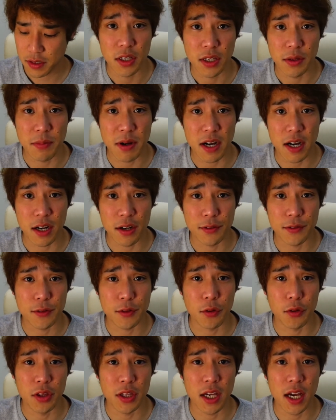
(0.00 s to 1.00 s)
今から布
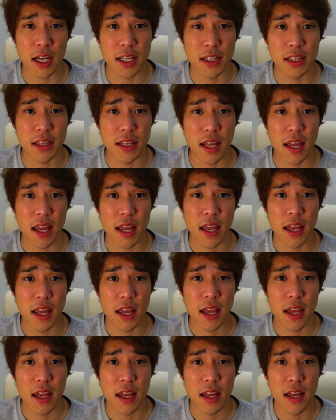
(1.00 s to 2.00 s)
団に入って、
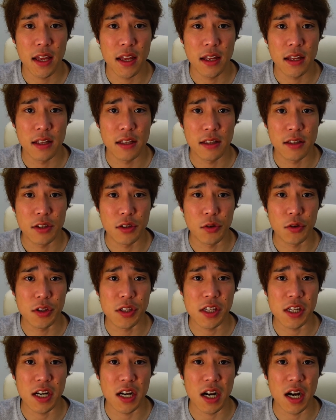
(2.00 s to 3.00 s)
ど
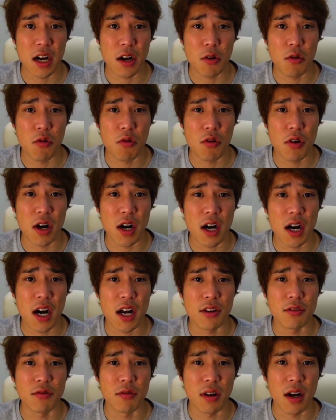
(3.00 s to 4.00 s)
ちらが効果が
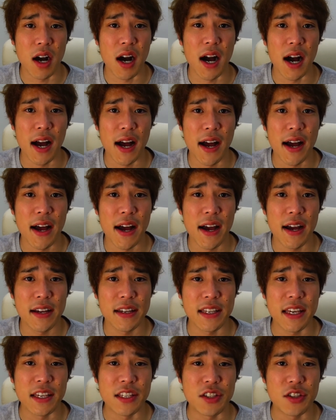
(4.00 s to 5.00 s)
あるのか、
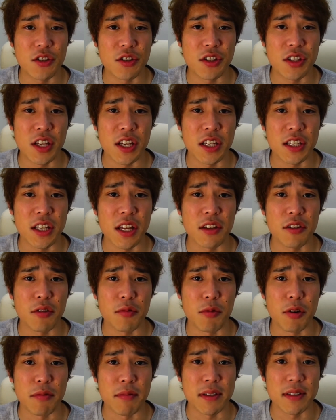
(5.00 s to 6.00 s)
検証していきたいと
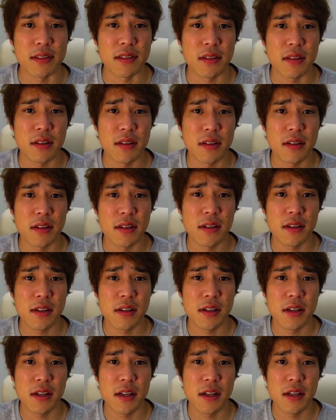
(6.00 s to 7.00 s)
思います。
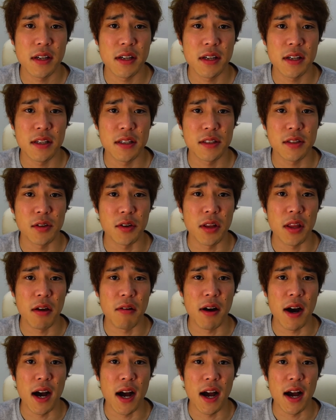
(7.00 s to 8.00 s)
それで
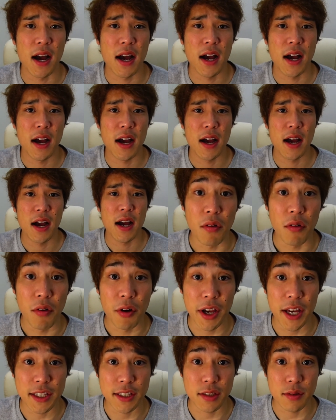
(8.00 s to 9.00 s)
は、
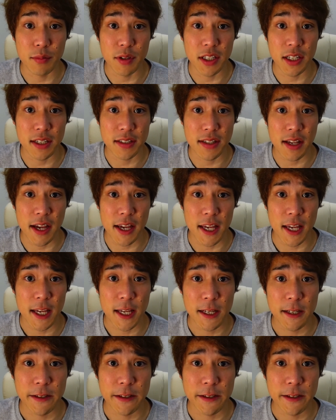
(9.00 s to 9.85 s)
おやすみなさい。